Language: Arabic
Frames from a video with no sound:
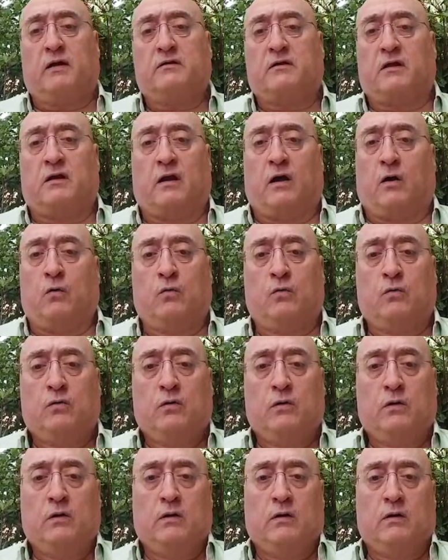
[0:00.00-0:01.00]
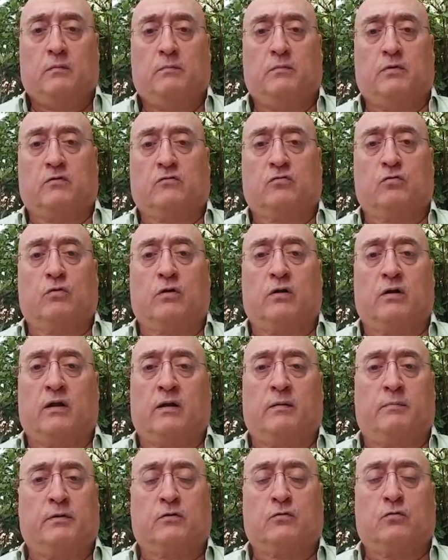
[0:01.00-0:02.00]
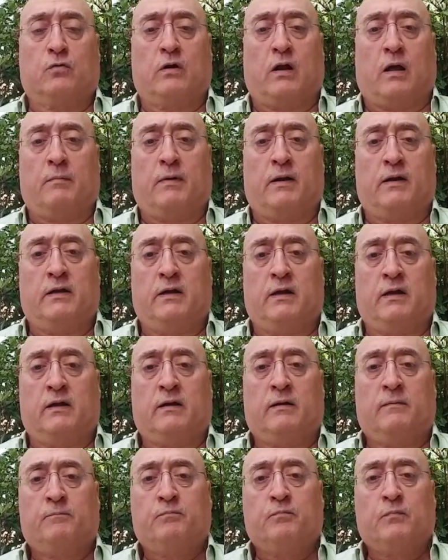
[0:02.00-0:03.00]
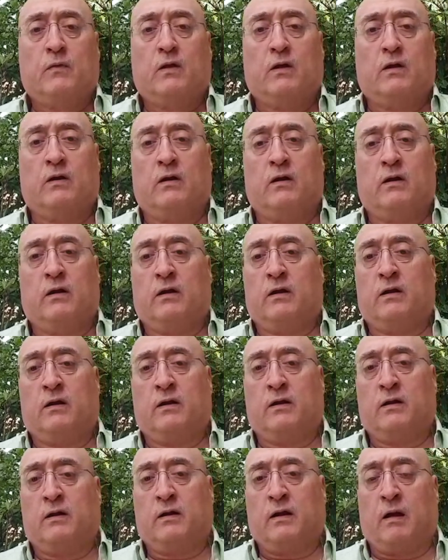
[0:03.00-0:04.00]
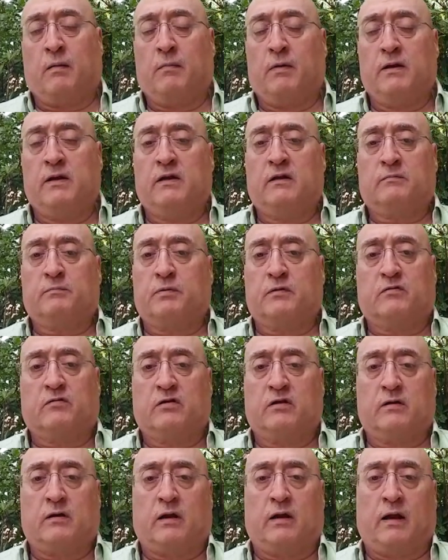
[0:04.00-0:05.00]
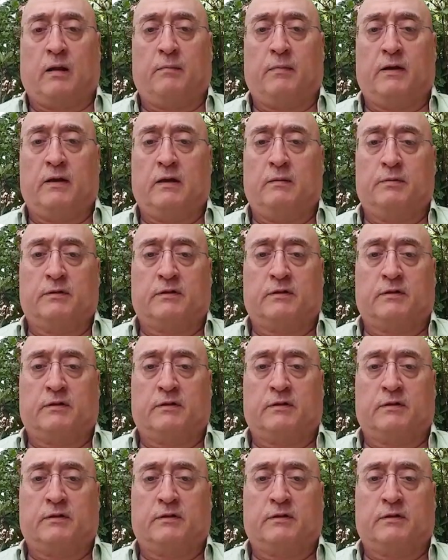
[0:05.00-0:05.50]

اقتنعوا بتصير بتكون العملية العمليه بتصير عمليه